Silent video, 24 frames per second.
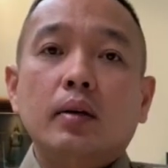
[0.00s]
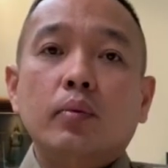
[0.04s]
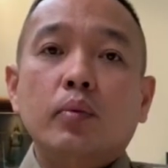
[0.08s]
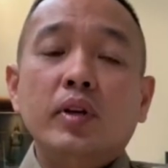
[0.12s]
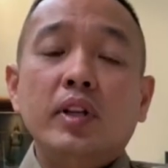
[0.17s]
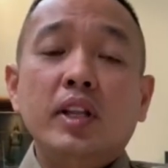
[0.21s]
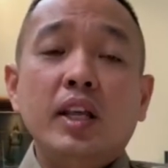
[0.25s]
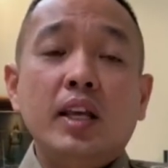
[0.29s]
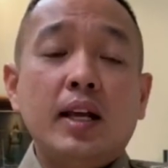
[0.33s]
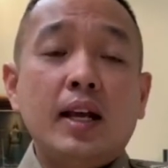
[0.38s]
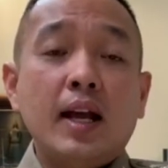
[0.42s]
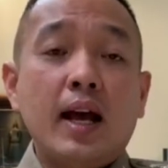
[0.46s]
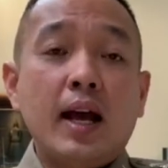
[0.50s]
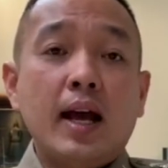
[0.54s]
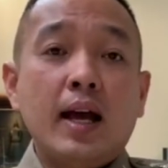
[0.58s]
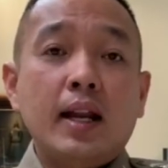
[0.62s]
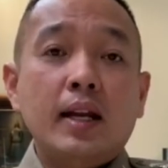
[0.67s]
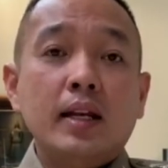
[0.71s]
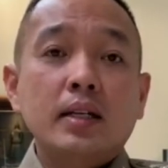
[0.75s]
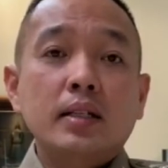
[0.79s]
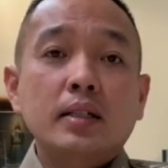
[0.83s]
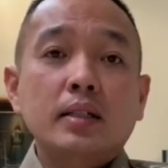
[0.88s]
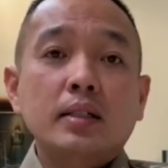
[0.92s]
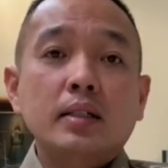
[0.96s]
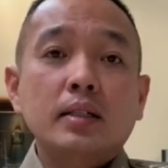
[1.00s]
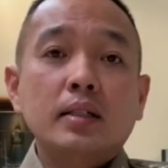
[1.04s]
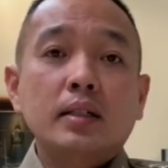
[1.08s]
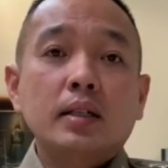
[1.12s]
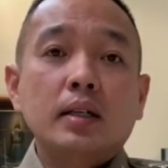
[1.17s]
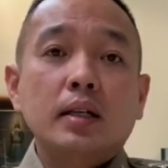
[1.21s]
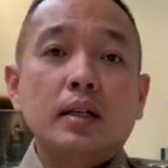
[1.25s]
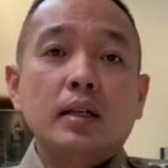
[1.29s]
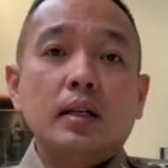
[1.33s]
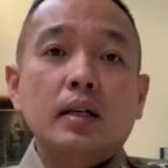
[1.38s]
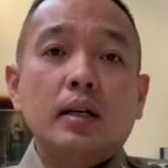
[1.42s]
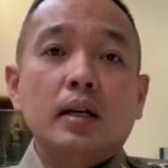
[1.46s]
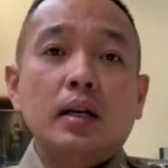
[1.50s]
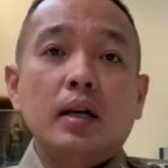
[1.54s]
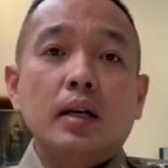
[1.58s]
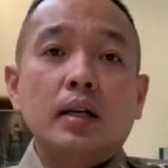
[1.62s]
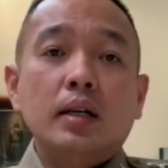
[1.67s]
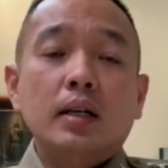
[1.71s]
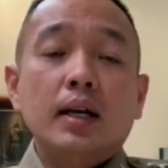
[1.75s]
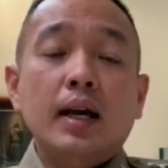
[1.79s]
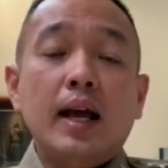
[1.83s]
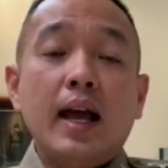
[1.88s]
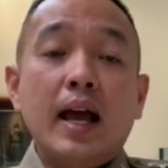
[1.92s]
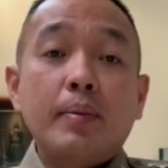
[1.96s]
วิธีการหรือ
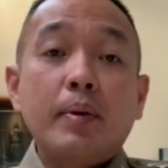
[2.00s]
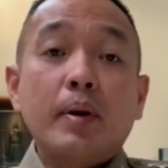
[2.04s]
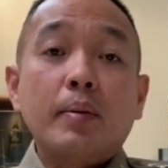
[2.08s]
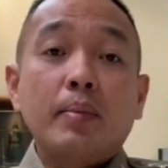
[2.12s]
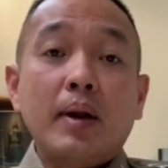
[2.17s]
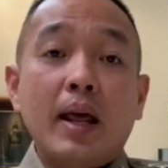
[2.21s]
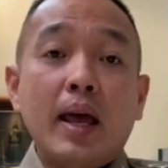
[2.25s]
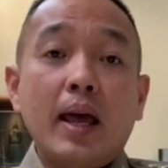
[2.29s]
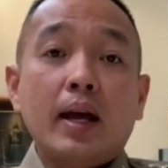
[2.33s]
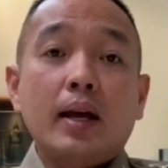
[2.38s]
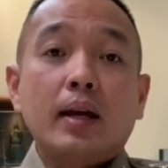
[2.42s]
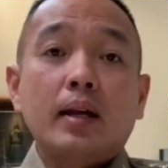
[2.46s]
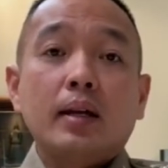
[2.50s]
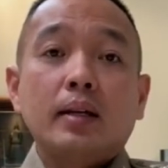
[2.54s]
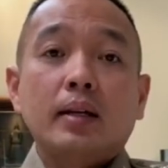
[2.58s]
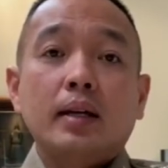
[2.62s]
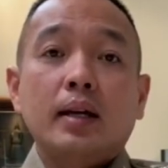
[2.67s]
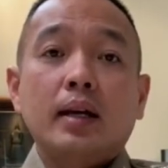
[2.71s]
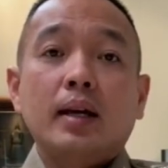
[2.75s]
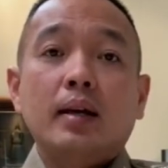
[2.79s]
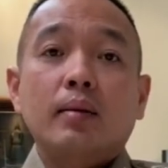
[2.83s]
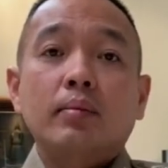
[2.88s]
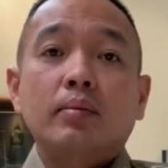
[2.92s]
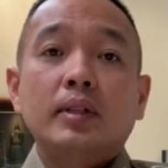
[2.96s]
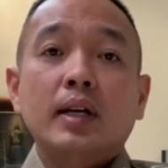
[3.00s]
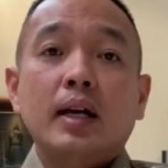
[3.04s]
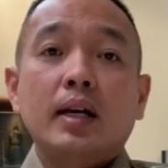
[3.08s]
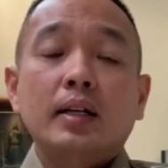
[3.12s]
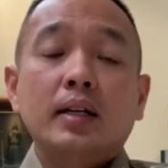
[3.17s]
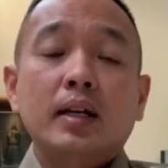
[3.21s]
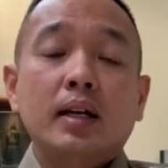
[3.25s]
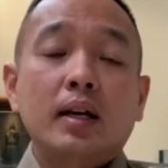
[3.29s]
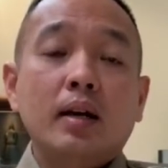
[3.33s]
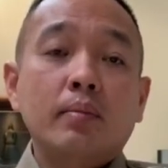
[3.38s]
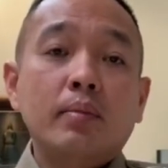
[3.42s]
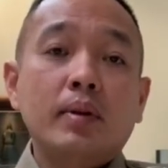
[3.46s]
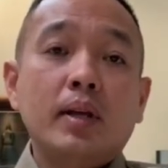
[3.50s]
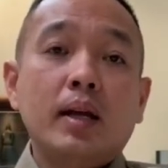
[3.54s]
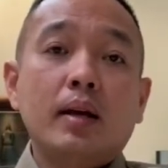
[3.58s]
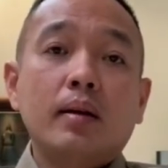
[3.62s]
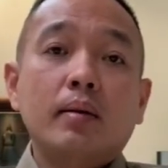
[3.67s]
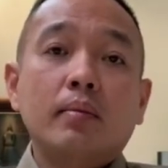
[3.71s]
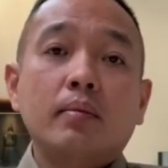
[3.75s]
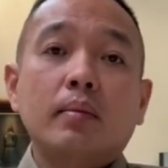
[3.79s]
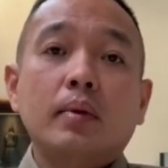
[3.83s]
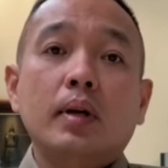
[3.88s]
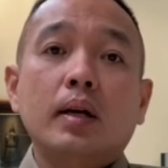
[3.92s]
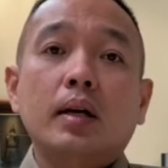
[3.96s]
เนื้อหาแปลกๆนะครับจากเดิมเนี่ย
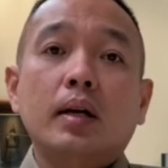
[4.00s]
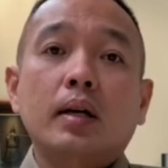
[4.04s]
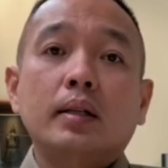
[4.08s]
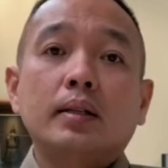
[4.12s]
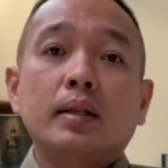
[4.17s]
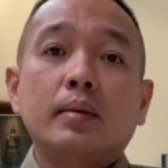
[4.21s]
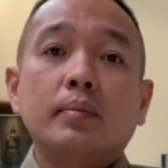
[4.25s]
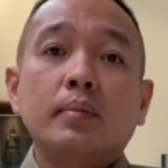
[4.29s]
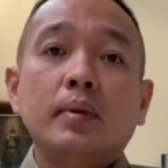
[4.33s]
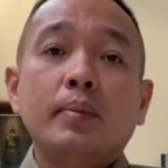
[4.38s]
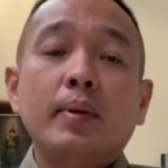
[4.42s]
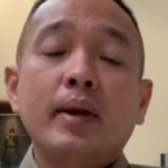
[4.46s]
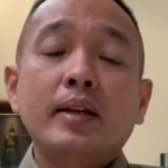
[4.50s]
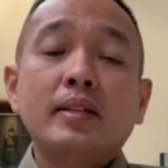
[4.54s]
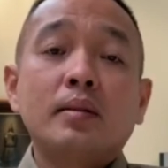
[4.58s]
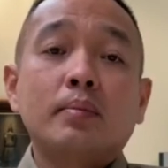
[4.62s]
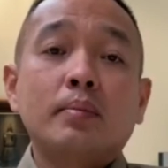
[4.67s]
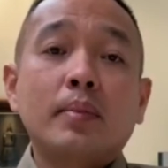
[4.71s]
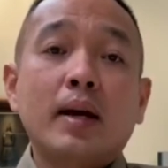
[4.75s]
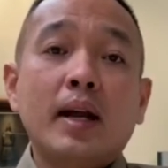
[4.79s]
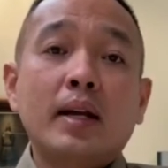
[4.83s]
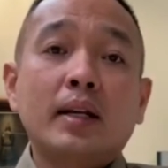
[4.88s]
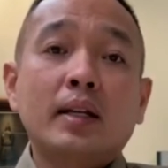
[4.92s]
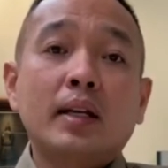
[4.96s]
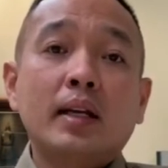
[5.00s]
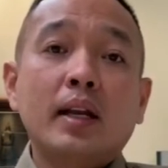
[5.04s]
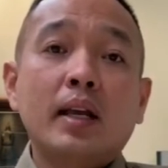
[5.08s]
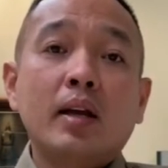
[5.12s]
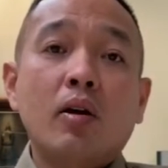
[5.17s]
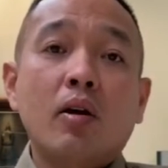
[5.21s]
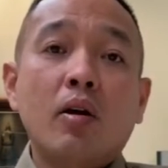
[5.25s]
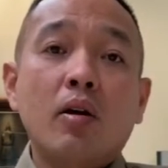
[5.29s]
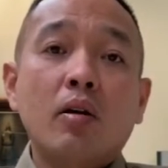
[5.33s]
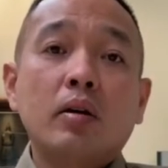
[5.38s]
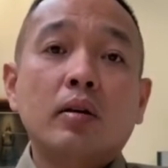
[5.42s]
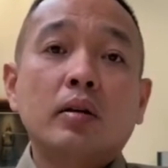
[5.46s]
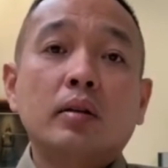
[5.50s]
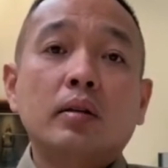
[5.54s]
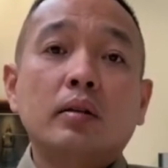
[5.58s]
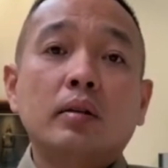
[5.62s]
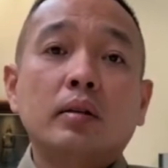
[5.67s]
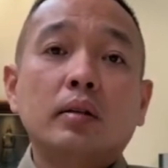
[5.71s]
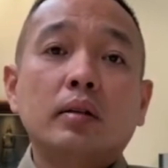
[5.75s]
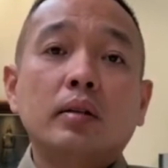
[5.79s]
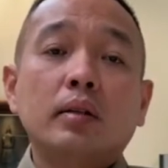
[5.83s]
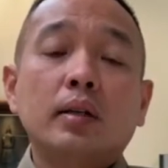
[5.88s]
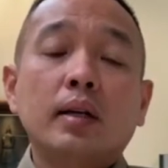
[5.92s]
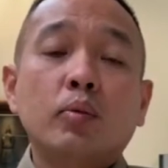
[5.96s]
อาจจะมีเพศสัมพันธ์กันในห้อง
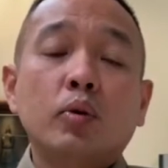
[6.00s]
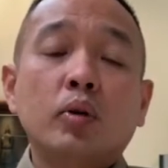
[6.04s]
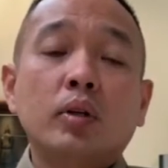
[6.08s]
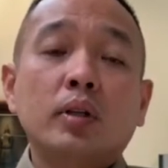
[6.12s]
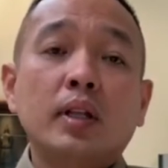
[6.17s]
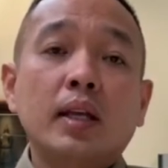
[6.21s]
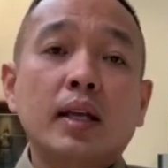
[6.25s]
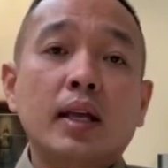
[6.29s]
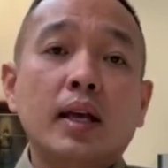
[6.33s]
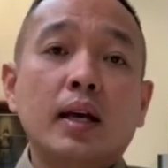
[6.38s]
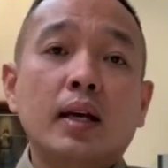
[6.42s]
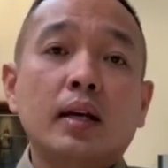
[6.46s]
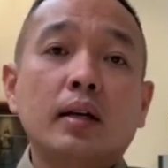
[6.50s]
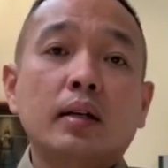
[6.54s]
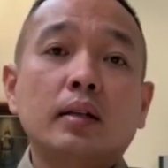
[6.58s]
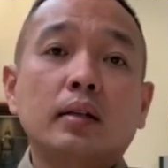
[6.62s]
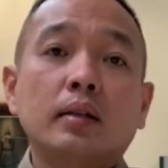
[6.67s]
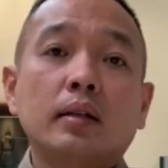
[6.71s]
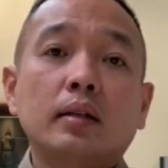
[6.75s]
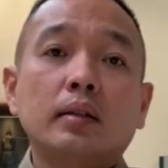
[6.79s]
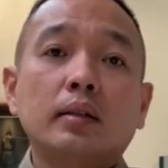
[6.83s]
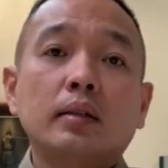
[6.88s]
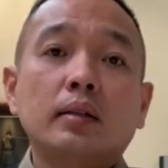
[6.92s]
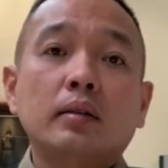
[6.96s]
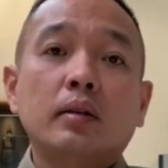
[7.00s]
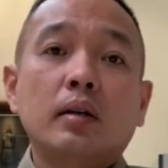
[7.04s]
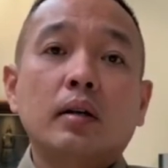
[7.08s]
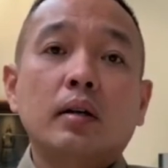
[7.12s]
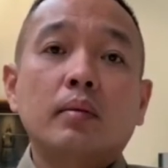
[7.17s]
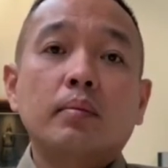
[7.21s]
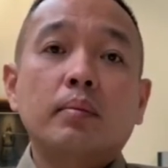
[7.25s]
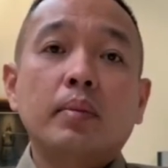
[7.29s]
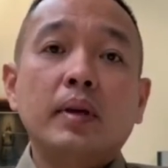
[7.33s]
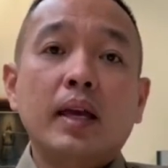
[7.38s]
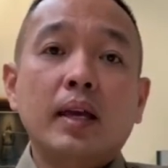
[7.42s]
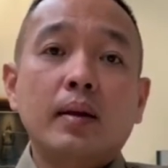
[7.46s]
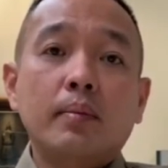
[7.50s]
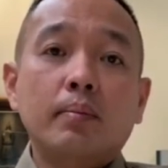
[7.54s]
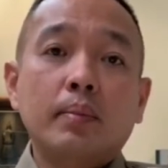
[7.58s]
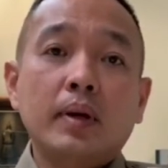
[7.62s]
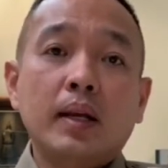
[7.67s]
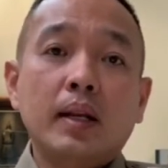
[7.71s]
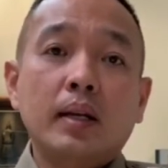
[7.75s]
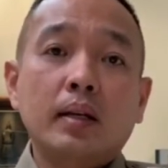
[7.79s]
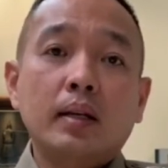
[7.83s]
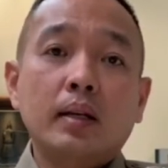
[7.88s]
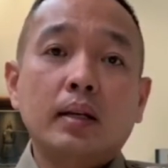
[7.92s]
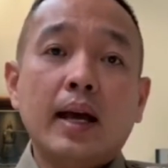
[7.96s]
ในบนเตียงก็เปลี่ยน
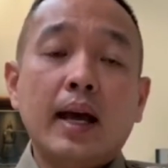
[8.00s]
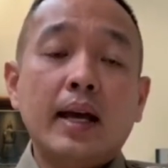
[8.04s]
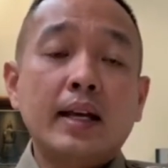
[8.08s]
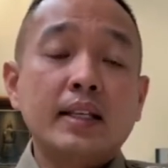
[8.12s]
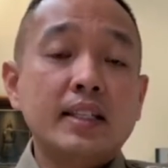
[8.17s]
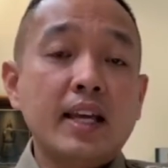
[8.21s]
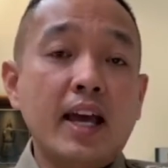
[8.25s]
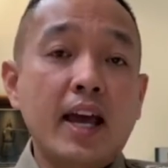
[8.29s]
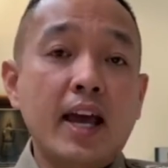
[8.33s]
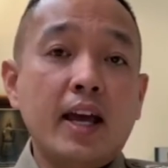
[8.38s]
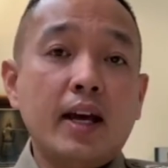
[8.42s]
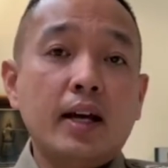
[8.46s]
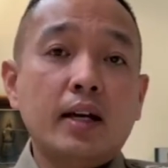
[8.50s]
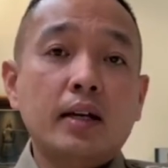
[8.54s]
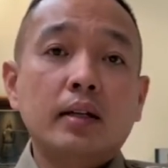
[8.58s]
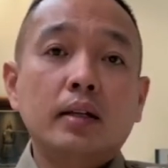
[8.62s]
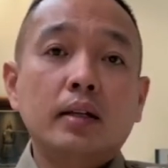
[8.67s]
เป็นกลางแจ้ง